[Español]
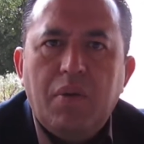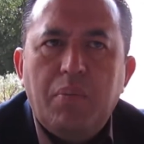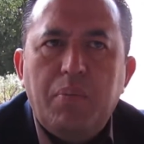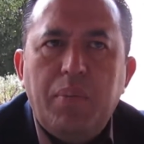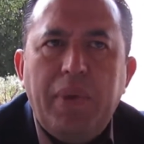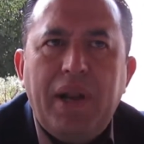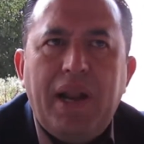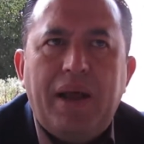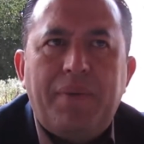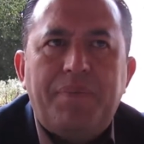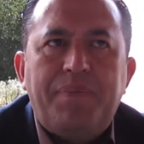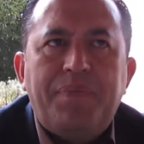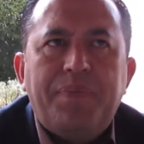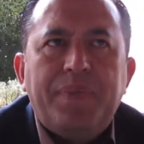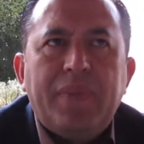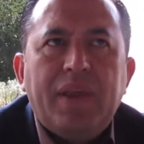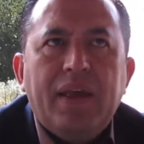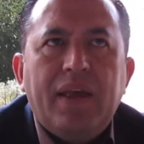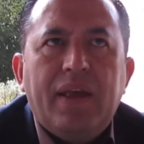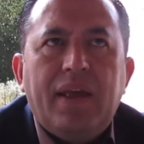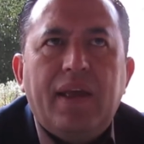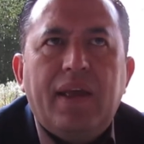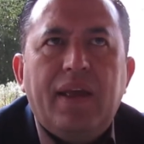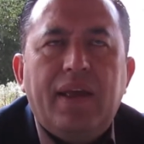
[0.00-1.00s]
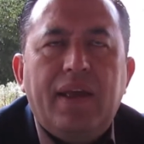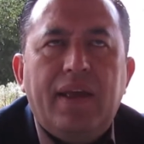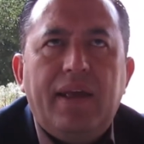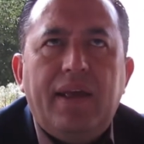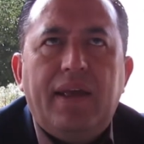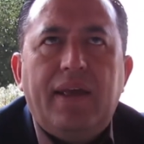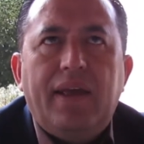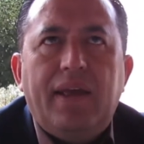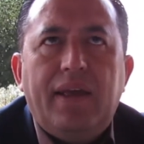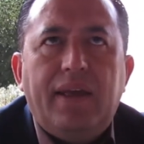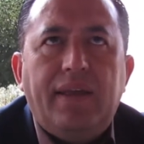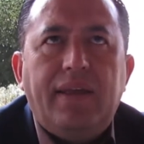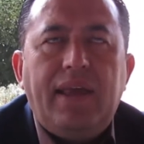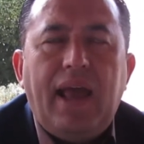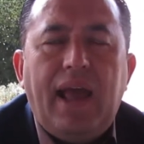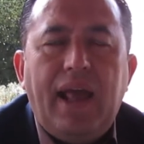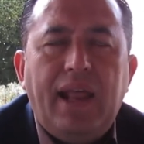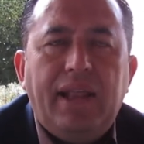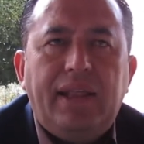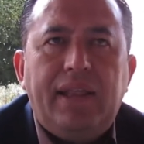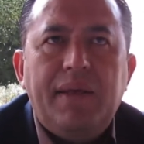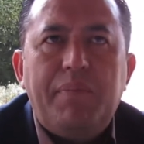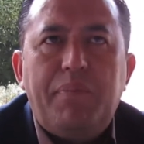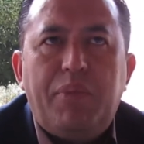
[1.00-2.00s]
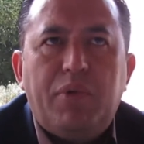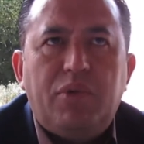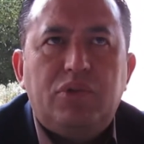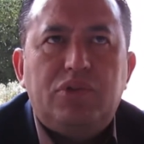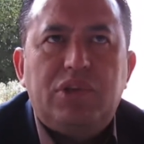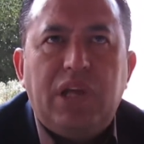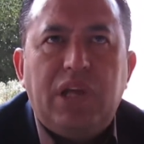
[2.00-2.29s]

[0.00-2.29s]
Mira, eh, ya en tiempos